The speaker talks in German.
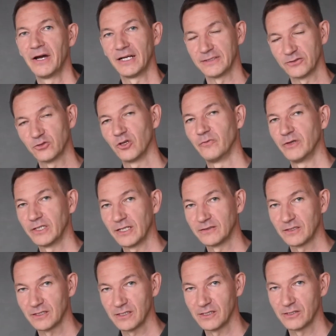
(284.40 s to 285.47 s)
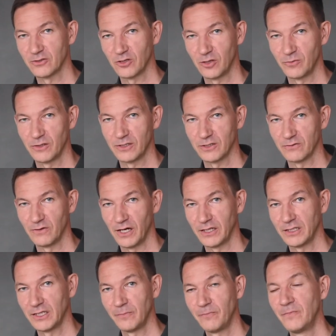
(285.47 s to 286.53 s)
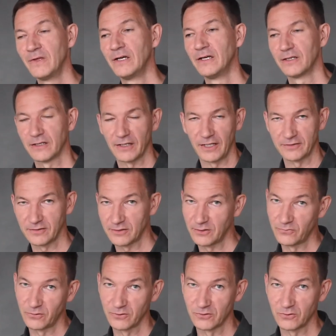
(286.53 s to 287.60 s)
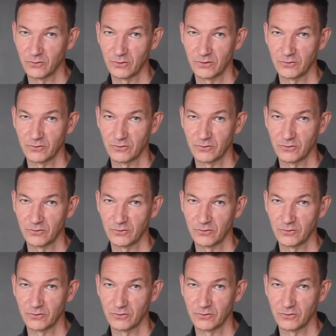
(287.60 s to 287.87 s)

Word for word: Das können wir tatsächlich körperlich wahrnehmen. Das ist die Funktion